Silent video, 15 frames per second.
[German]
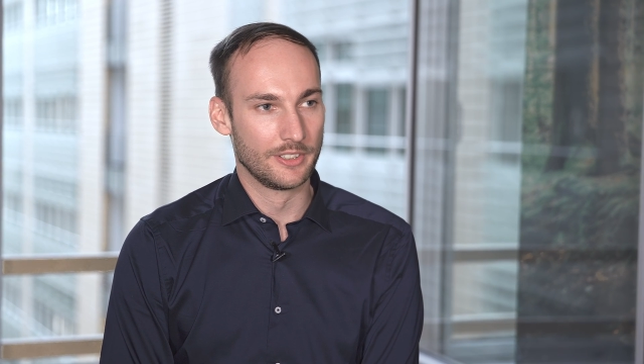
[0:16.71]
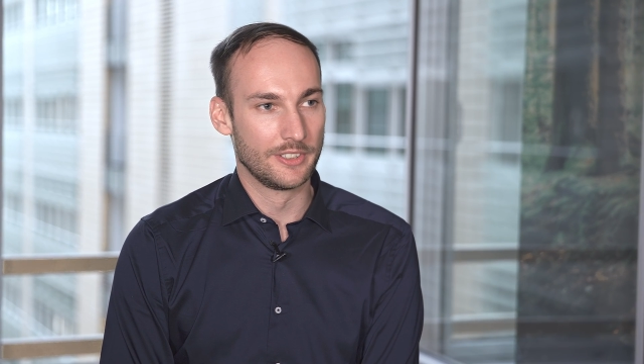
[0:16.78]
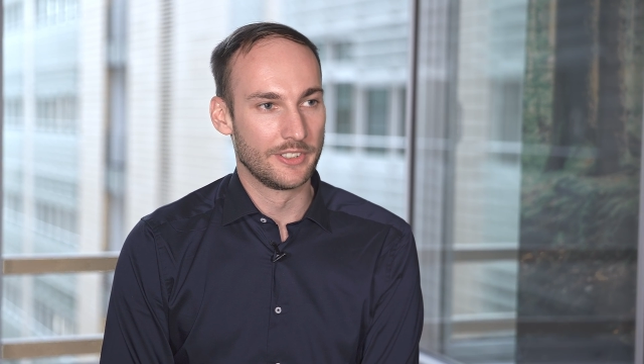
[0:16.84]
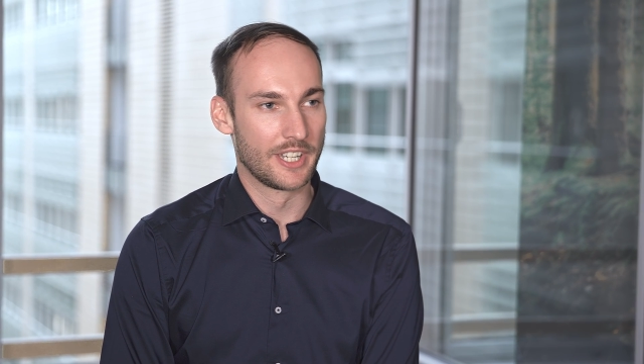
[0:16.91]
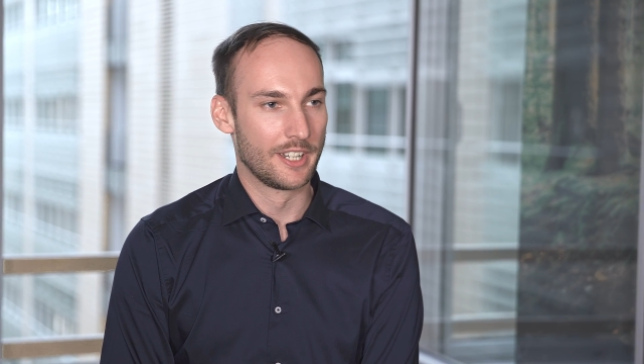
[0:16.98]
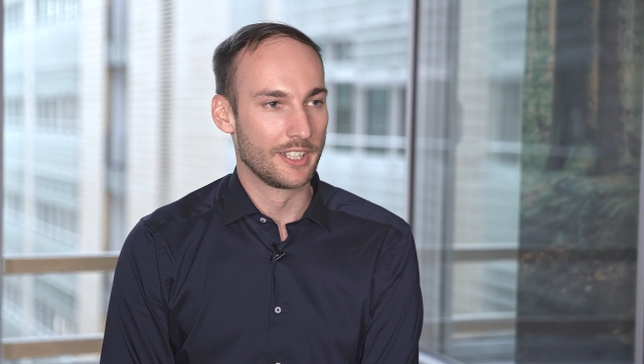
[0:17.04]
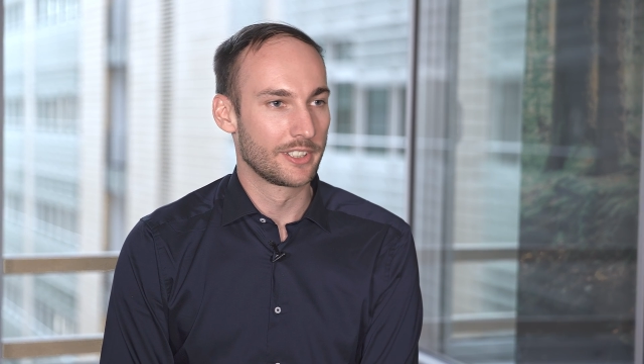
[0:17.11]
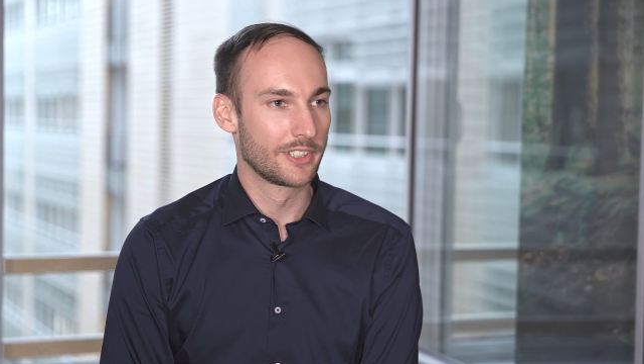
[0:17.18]

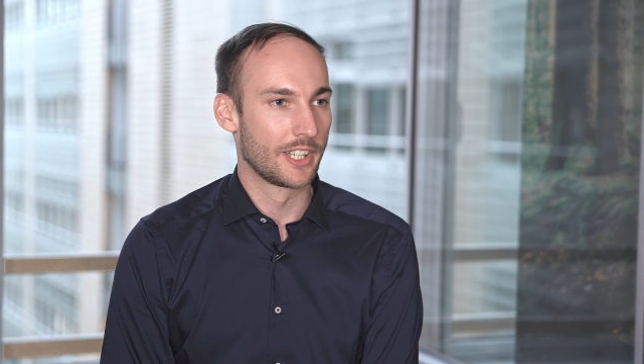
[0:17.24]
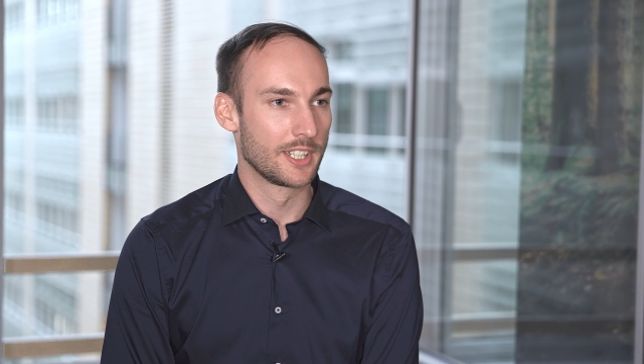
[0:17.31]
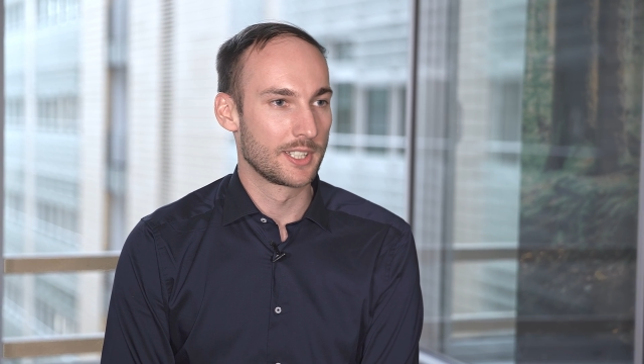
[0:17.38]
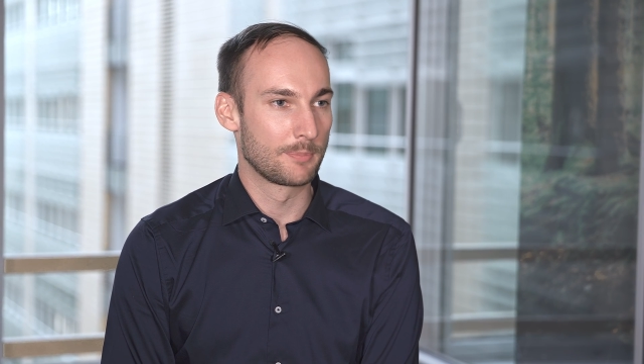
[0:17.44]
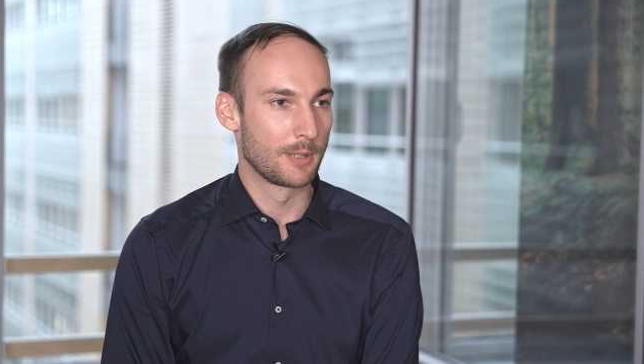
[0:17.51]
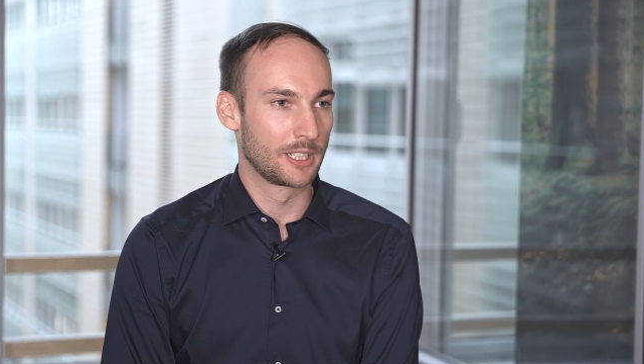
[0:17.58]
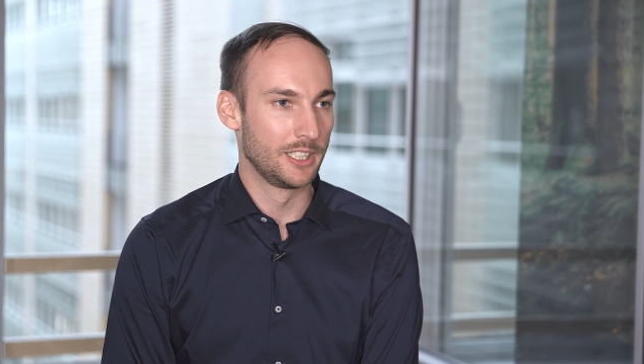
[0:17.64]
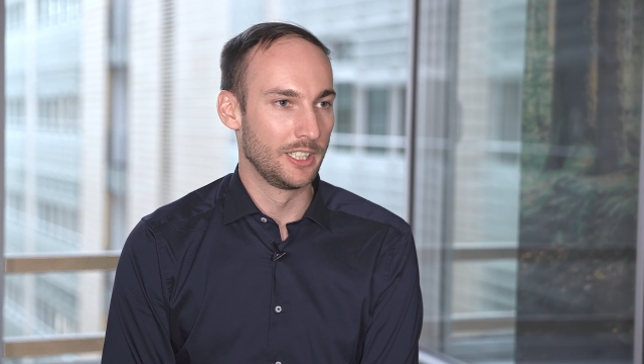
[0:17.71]
sehr interessantes
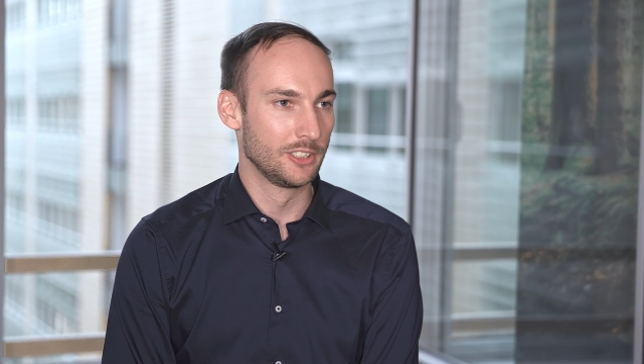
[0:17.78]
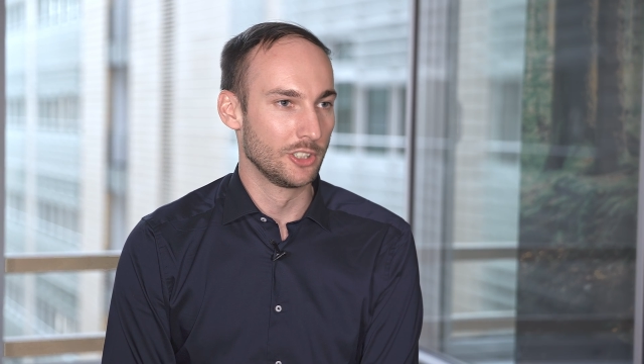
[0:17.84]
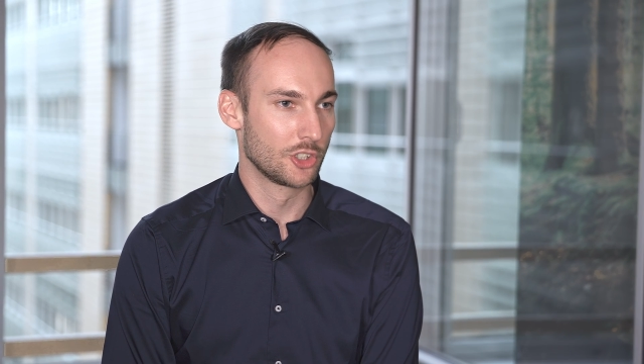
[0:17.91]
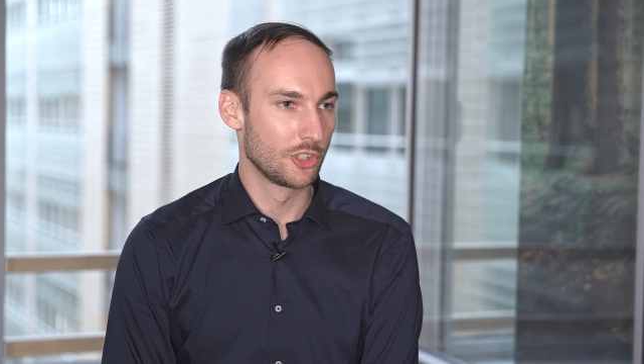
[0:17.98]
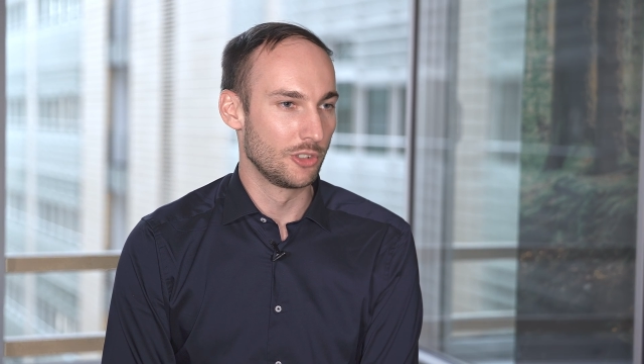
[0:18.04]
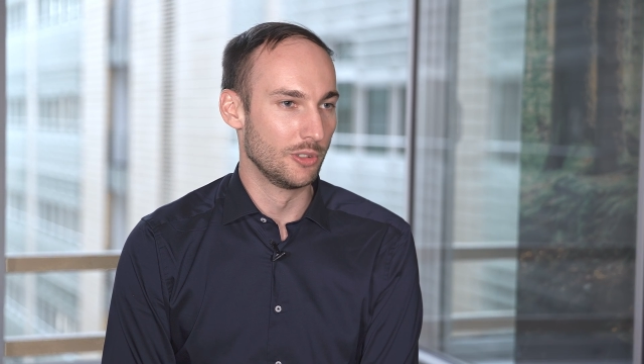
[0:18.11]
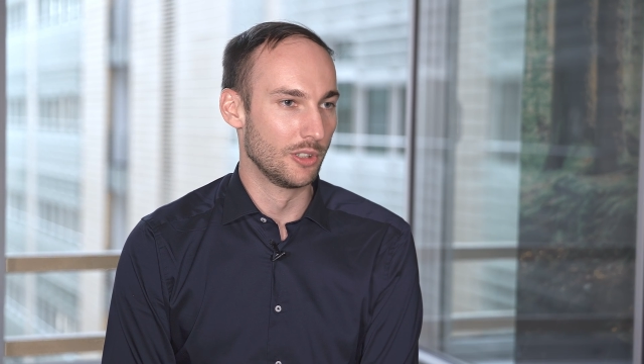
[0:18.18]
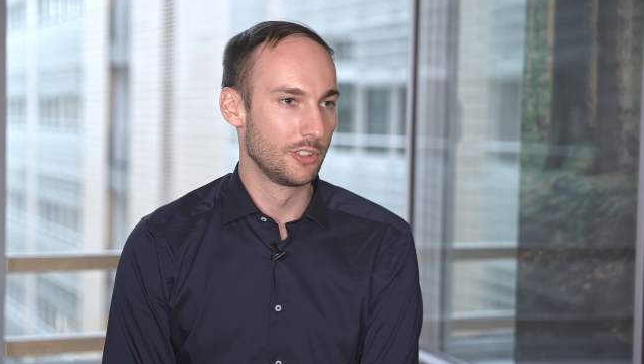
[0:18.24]
Paket
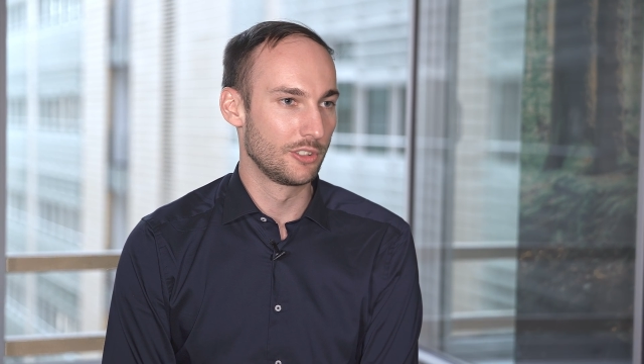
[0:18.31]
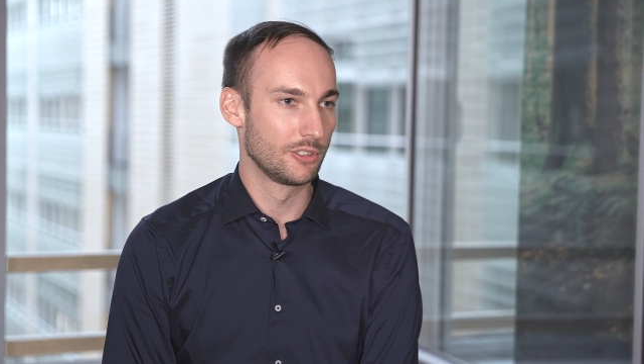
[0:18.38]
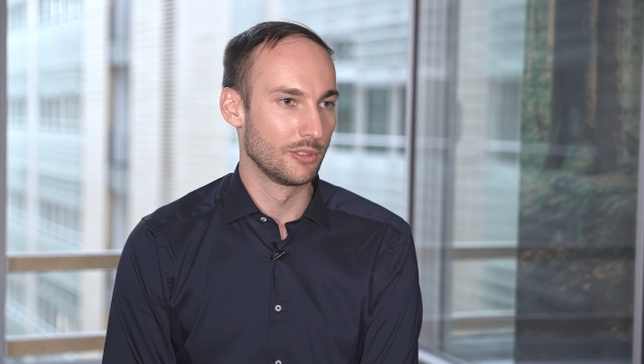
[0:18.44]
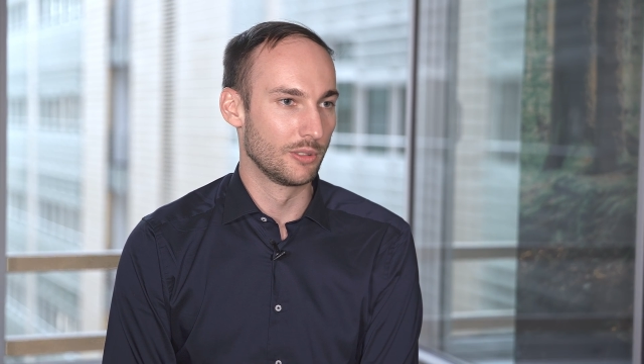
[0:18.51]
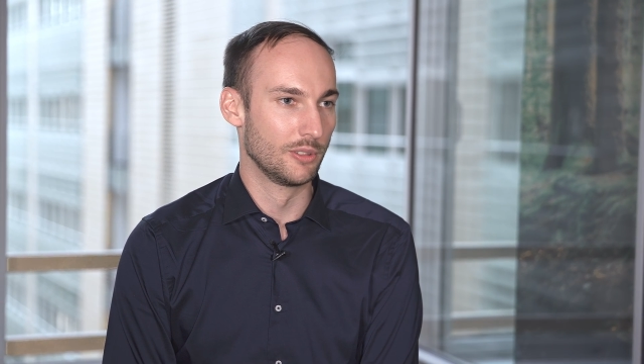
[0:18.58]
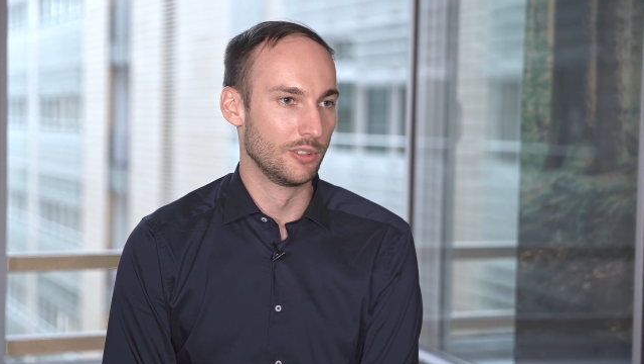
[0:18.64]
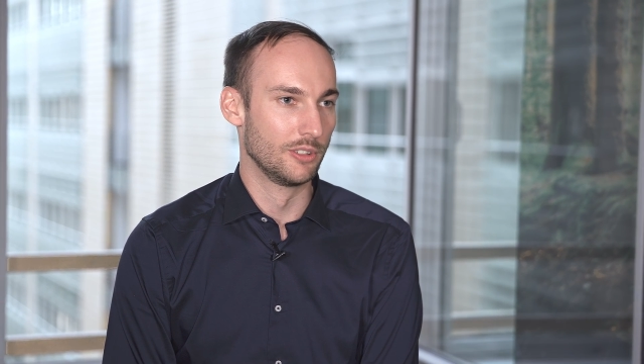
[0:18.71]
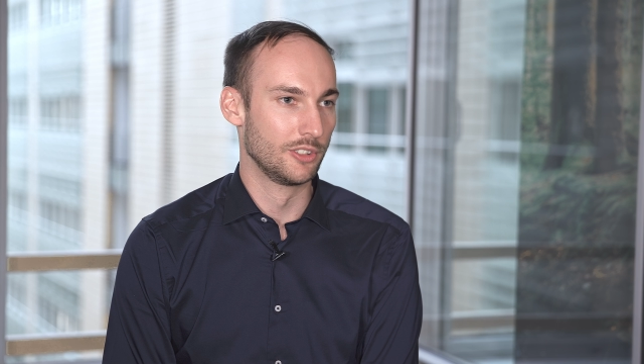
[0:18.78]
geschnürt
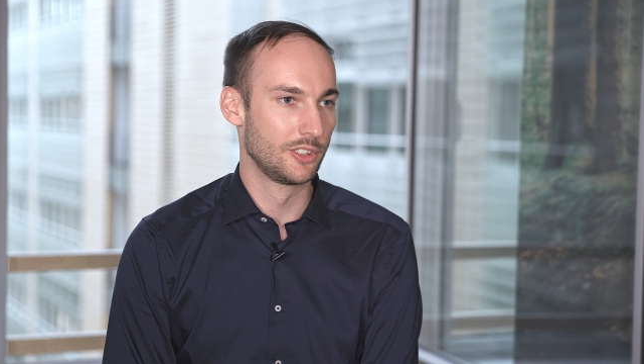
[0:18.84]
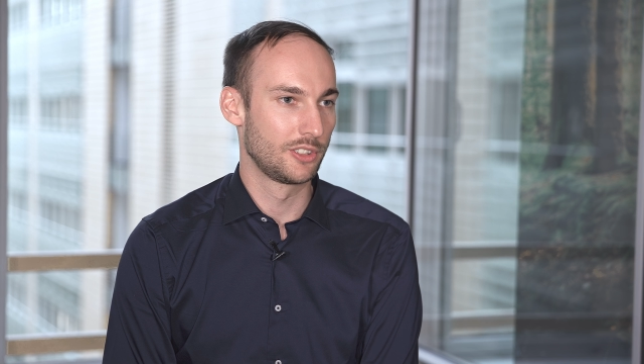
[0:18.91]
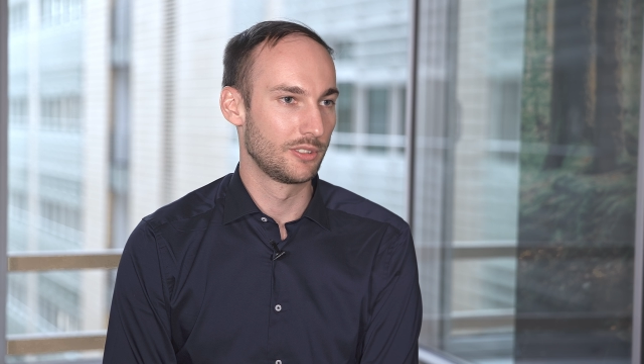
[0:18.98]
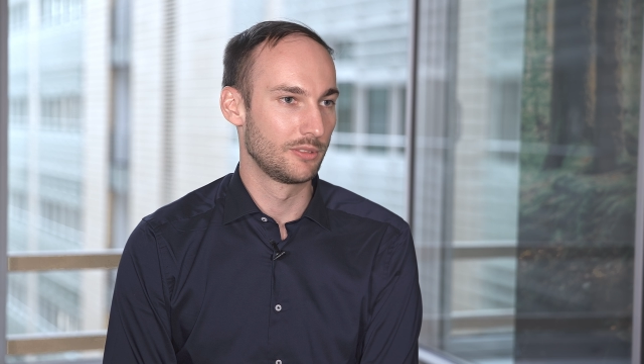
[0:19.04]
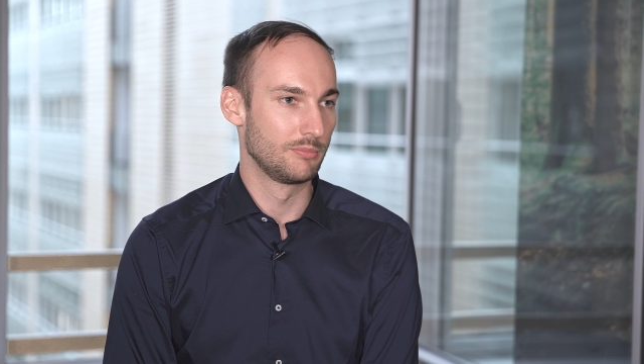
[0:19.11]
und